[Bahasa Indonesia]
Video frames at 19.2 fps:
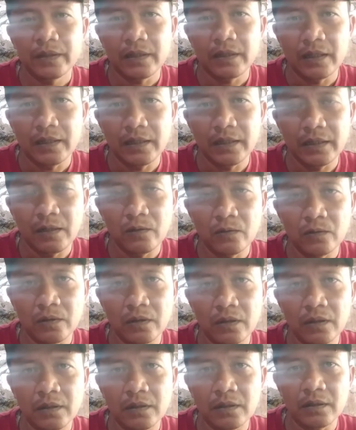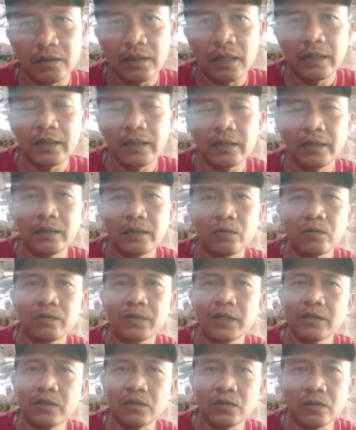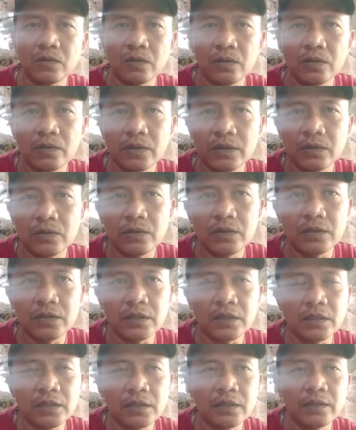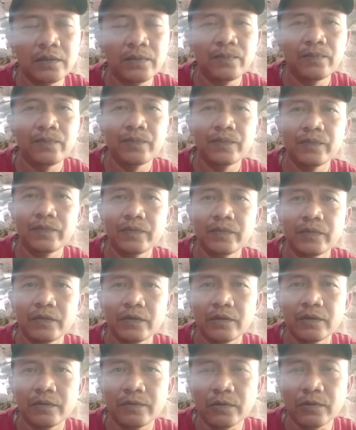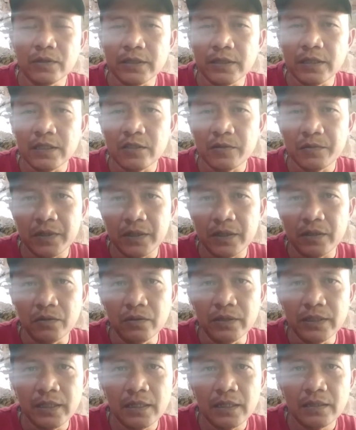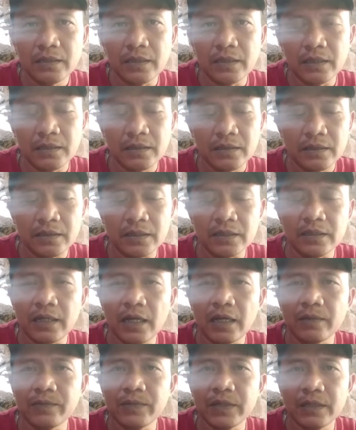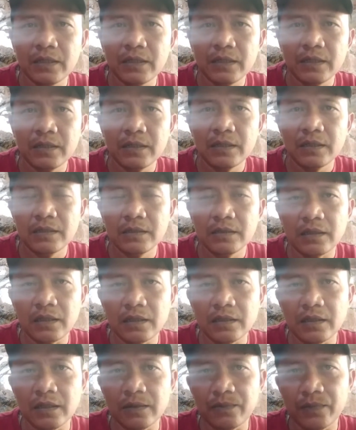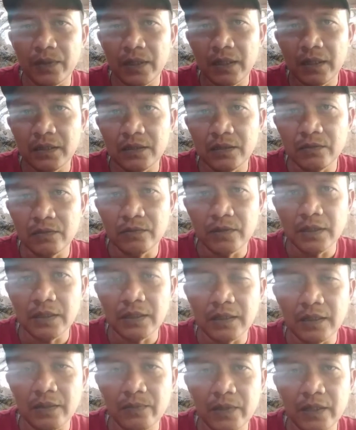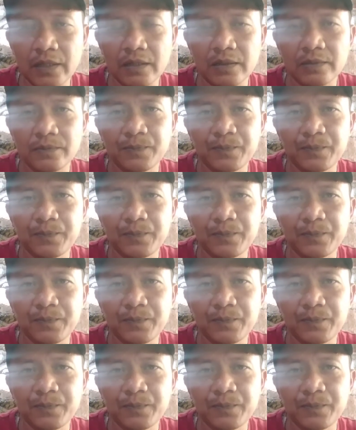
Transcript: Kali ini uh, kali ini rumah joglo itu difungsikan sebagai hunian dan di dalamnya terdapat dua kamar